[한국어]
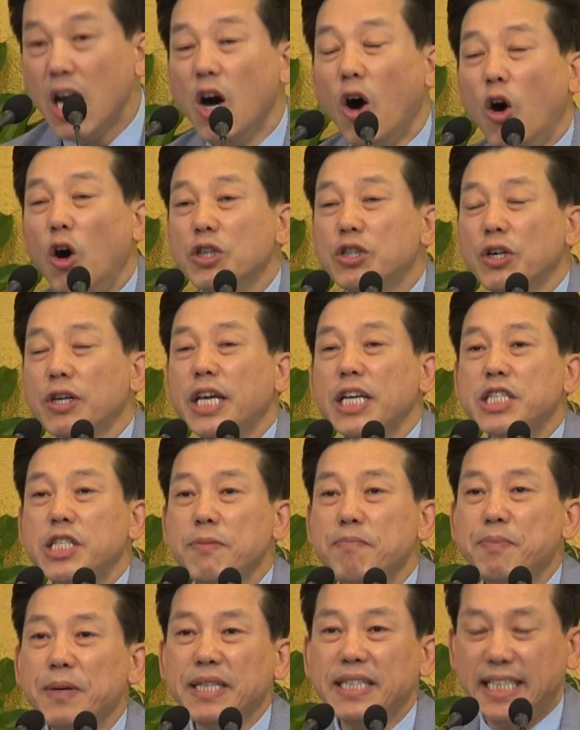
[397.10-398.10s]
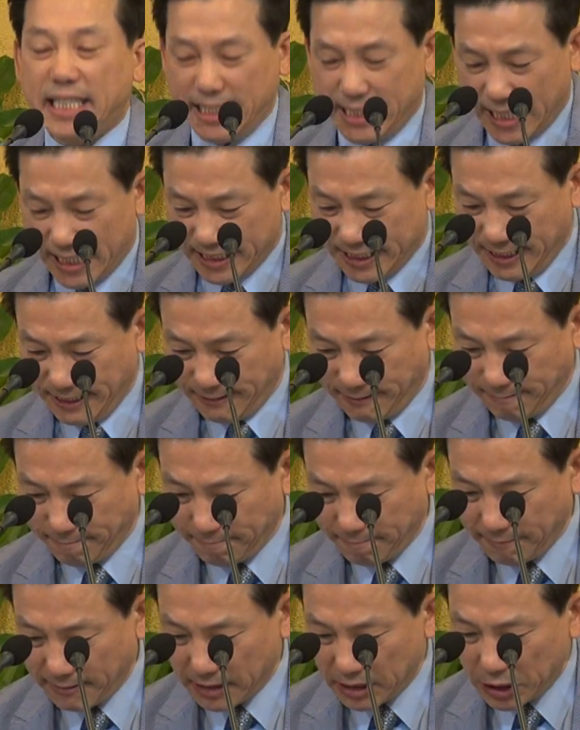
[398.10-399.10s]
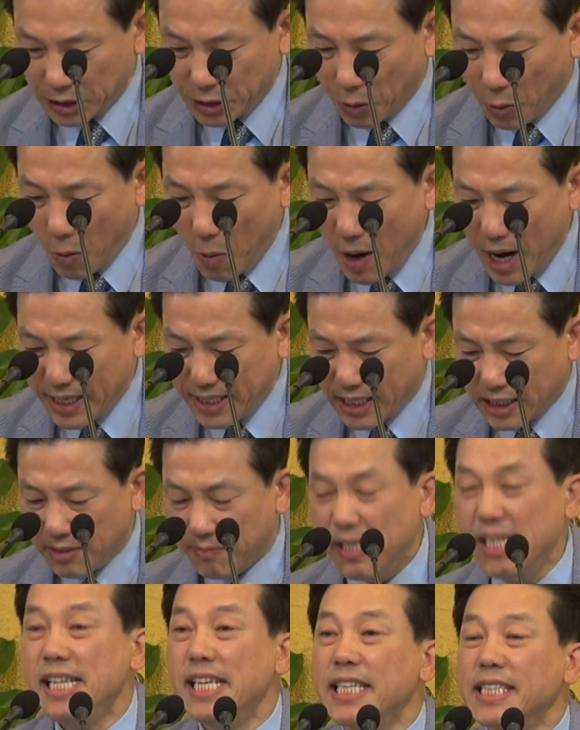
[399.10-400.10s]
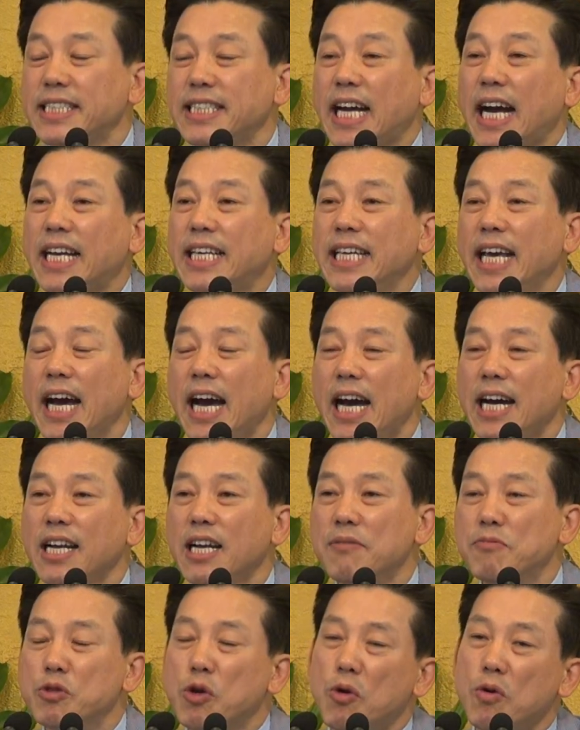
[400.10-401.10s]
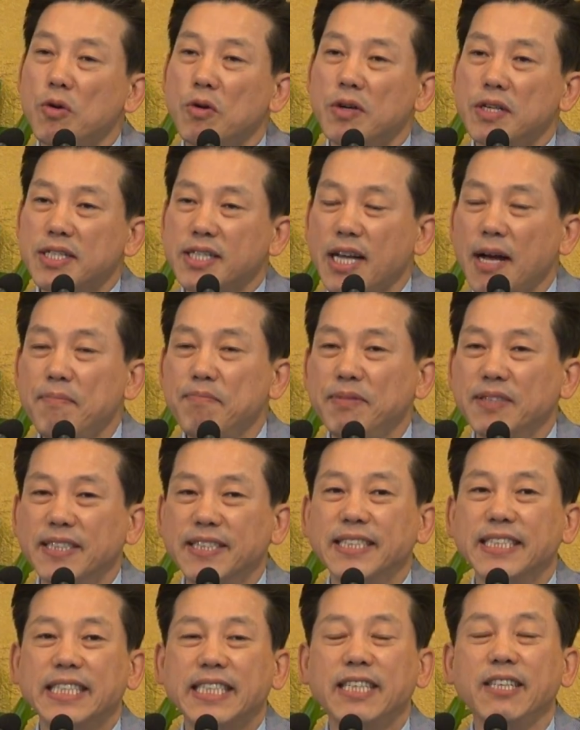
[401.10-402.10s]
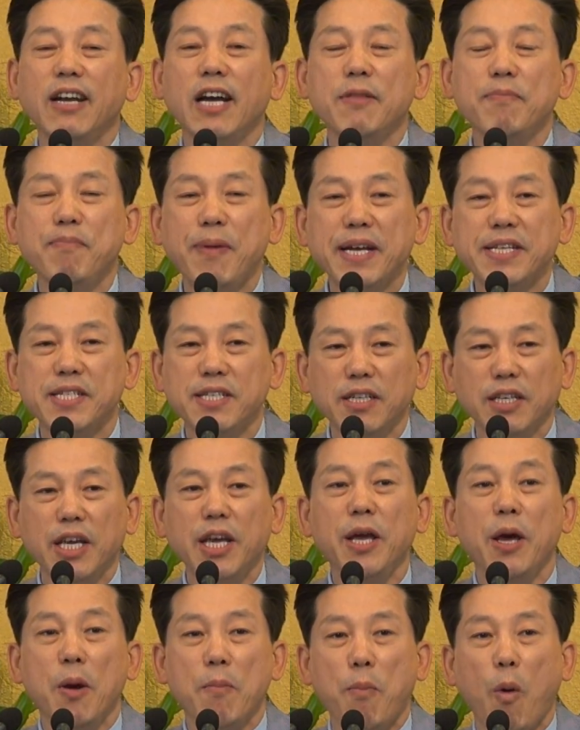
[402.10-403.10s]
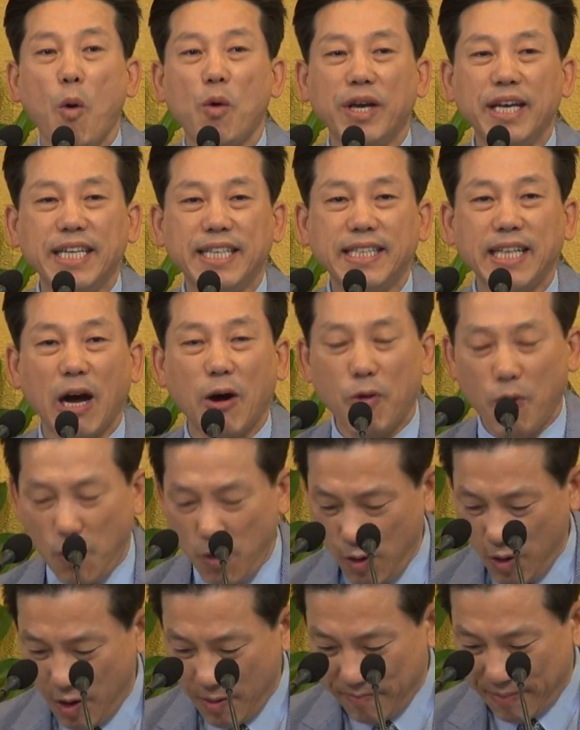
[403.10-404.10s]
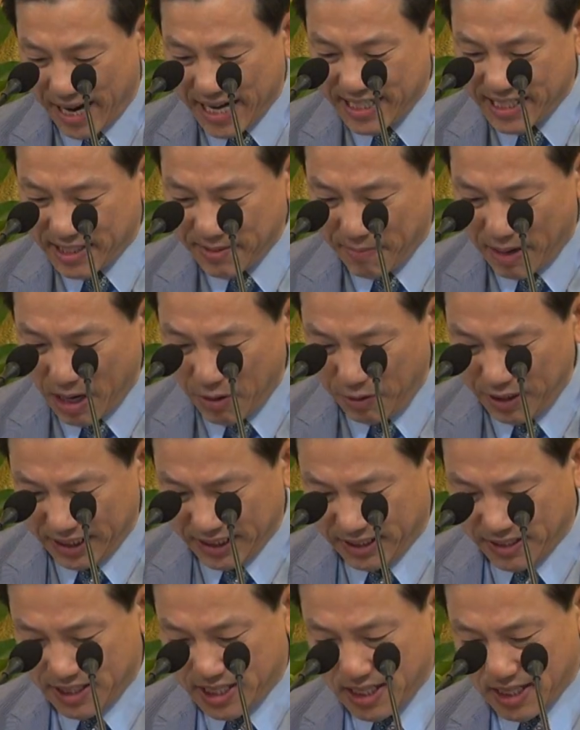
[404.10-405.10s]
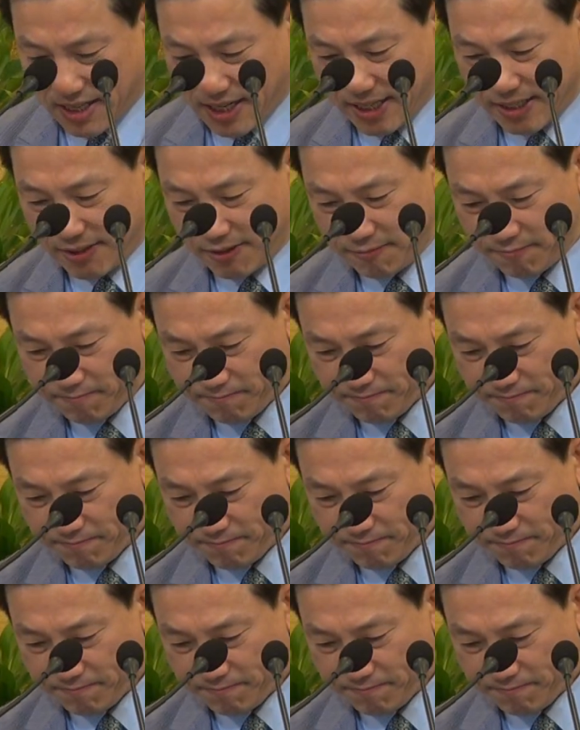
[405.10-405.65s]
어떻게 시편 기자는 여호와 하나님을 자기의 하나님으로 삼는 그러한 백성이 복이 있다고 말씀하고 있는 것일까요?